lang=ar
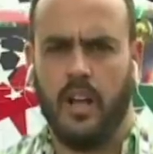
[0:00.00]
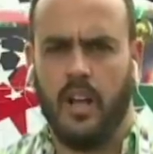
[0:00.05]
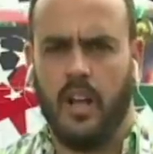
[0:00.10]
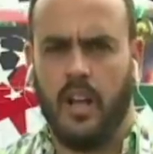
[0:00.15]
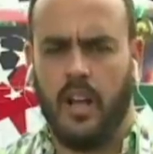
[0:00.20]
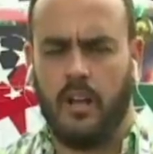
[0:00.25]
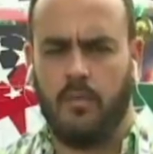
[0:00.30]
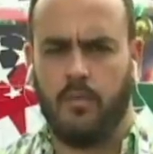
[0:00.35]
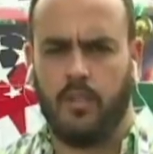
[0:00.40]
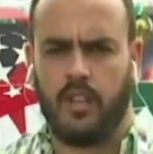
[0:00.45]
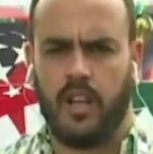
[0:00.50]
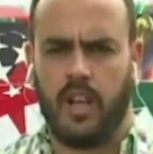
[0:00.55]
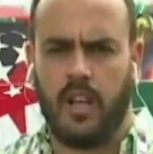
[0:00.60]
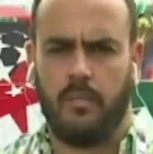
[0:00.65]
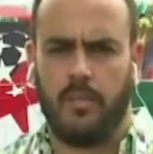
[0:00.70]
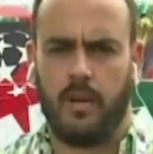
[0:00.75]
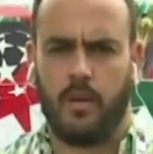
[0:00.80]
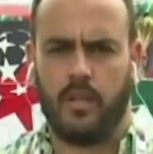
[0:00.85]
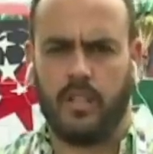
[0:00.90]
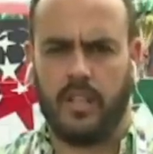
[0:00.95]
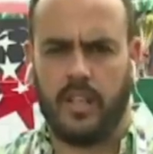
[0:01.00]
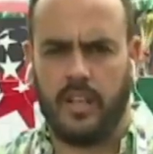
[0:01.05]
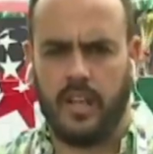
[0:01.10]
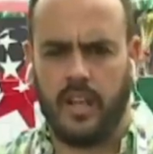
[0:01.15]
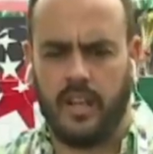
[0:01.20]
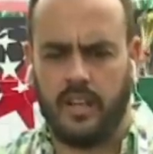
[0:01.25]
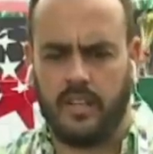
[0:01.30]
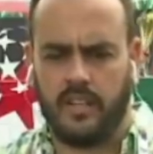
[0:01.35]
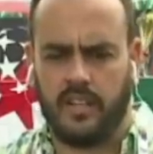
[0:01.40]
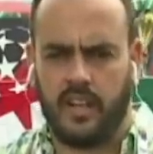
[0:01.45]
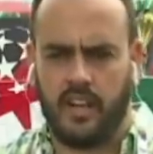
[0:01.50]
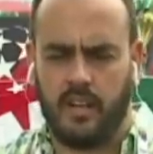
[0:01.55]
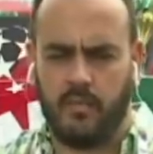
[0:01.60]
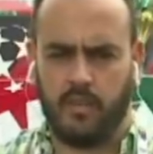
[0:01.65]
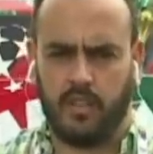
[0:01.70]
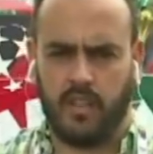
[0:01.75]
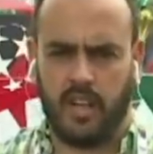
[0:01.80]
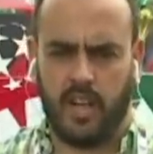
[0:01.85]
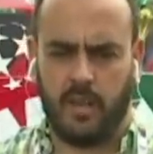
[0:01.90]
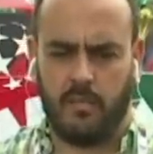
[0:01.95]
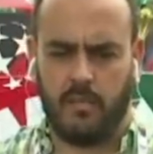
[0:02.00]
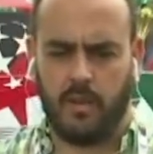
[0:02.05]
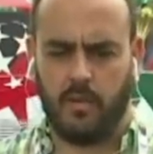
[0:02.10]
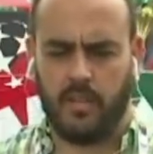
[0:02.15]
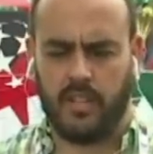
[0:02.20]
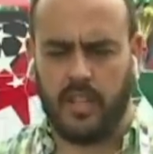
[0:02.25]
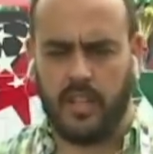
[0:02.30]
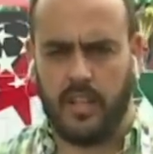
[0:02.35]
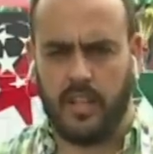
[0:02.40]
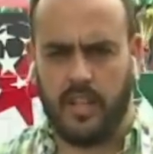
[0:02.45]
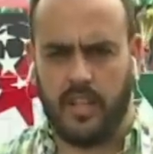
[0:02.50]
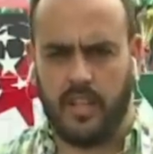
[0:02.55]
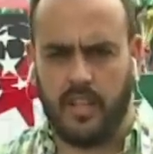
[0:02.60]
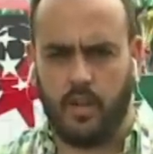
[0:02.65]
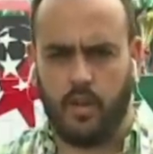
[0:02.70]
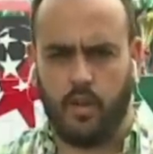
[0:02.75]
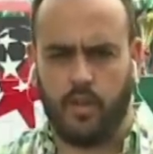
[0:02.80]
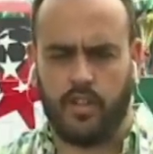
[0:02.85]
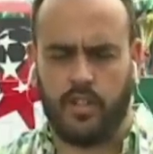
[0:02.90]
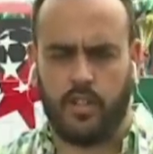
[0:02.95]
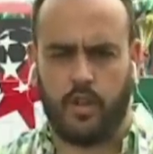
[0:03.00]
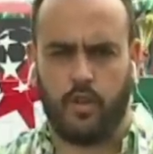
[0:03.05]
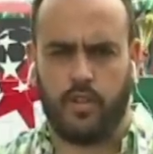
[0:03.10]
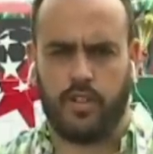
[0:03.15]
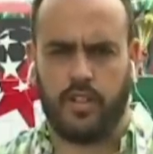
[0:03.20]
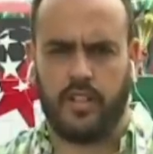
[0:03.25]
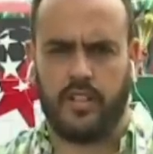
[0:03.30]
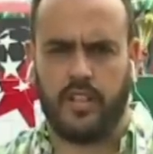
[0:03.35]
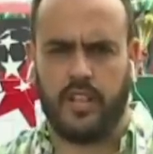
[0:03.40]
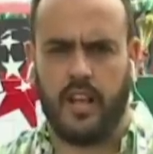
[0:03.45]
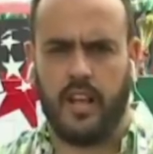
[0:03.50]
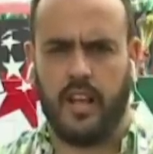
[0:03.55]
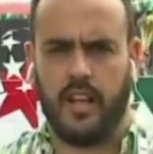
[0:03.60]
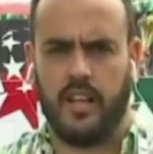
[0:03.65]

والمنتخب الوطني عناصر المنتخب الوطني الذي خص خصص